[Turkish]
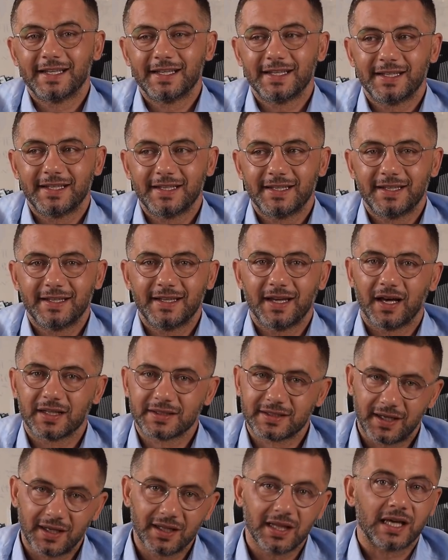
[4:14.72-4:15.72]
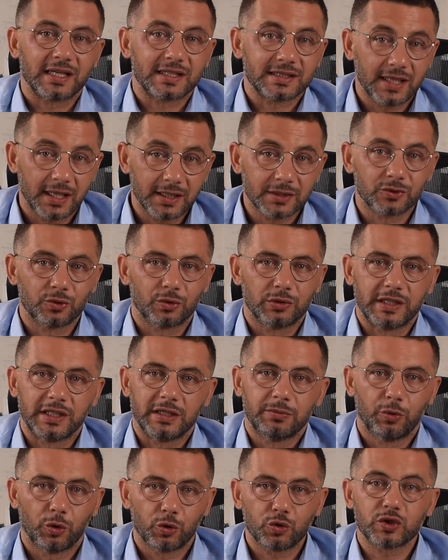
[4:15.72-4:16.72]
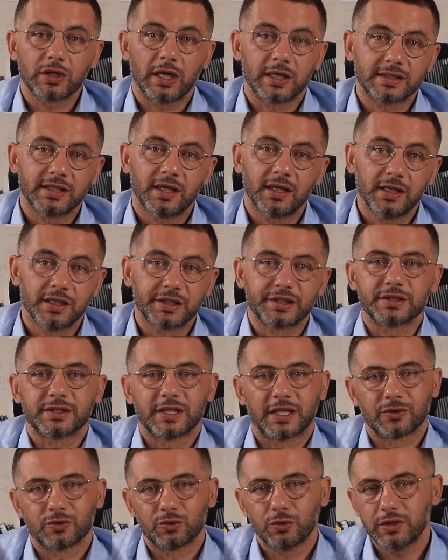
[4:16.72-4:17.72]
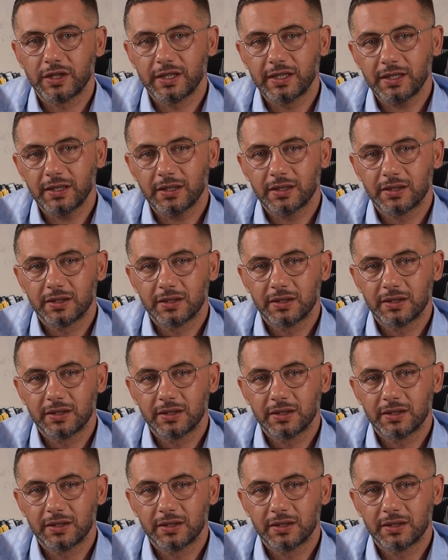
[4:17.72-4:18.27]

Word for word: e, hatalardan dolayı, borsa hatalarından dolayı